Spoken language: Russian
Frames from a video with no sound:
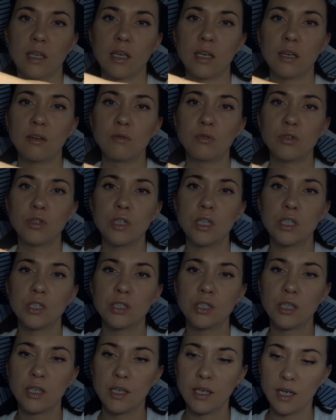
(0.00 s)
Я вот
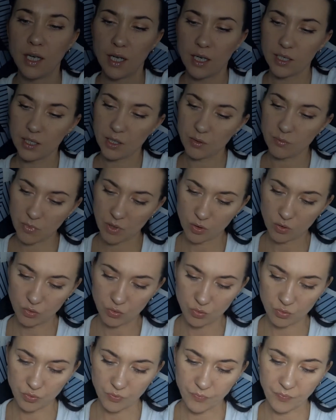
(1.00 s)
даже не
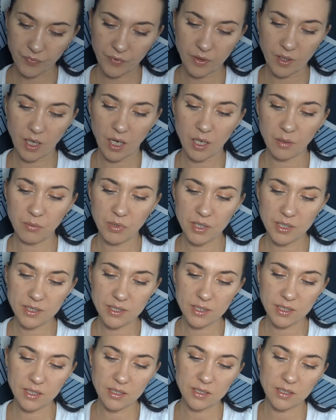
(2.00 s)
могу
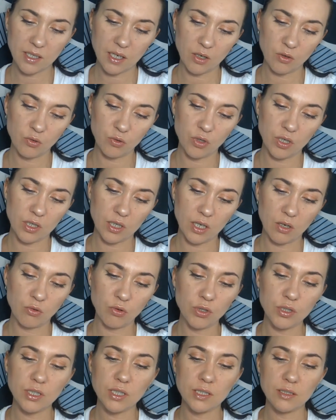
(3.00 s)
объяснить, какое,
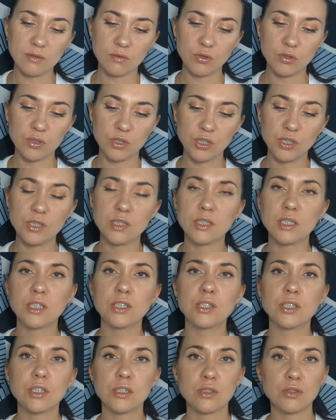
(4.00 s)
какое-то вот
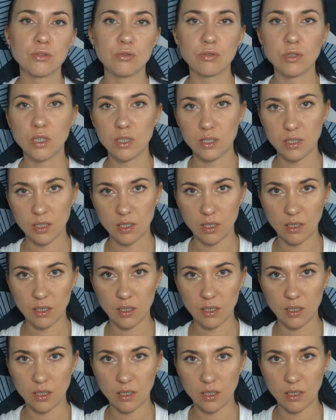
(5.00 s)
частички золота